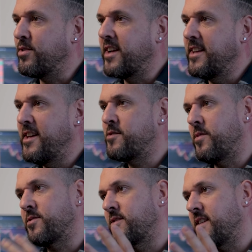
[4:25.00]
pour trader. Je
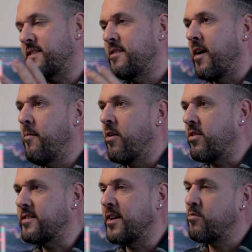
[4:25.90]
pense que ça, c'est vraiment
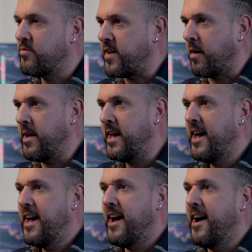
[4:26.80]
quand tu es confirmé
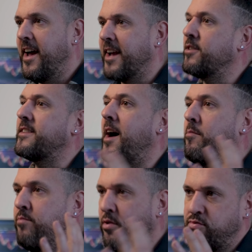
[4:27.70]
euh, et que tu
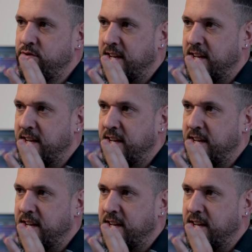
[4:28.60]
as beaucoup